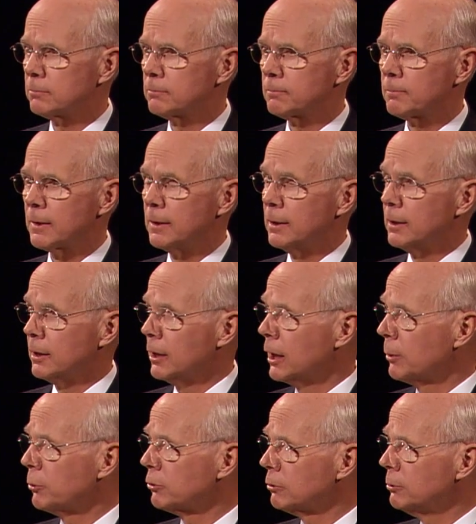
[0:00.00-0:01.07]
当时我们的
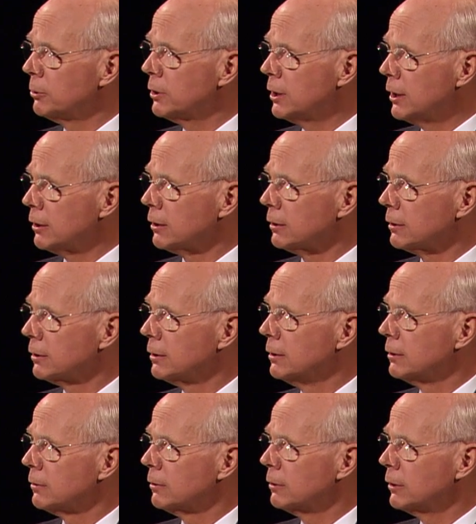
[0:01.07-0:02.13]
步兵营驻
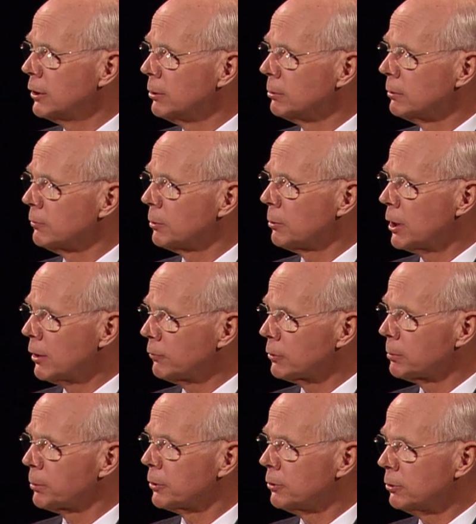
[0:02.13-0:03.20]
扎在越南已
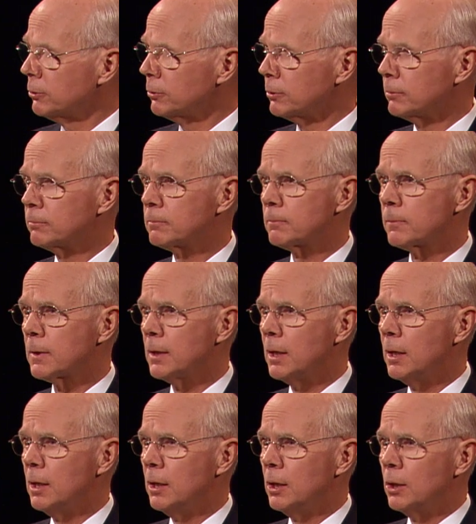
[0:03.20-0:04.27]
经几个月了。
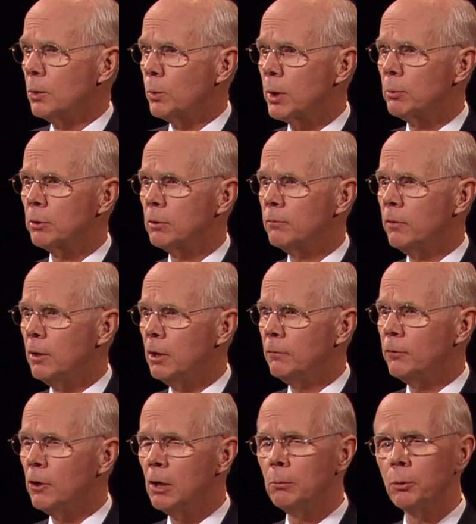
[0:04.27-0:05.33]
我是中尉，
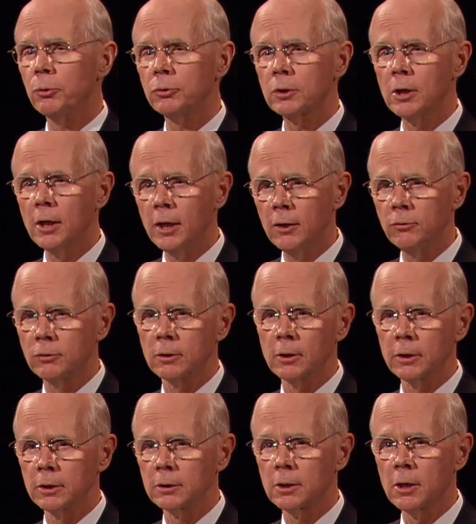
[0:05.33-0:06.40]
担任步兵排
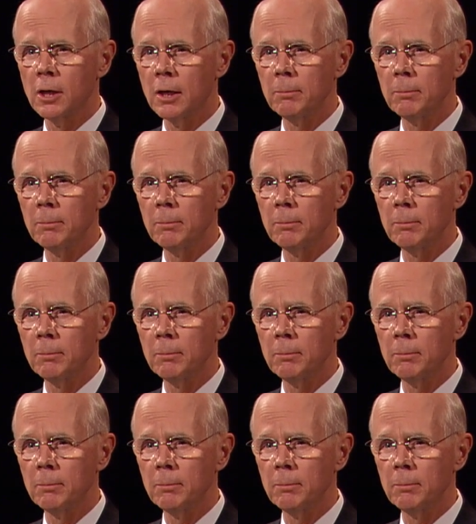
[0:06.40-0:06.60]
长。